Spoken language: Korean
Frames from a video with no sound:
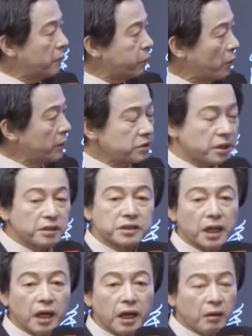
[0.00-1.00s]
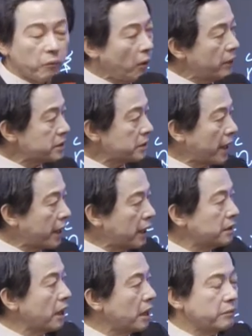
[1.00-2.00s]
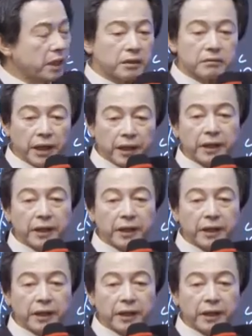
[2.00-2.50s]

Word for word: 뽑을 선자예요. 뽑아서 택한다 이 말이에요.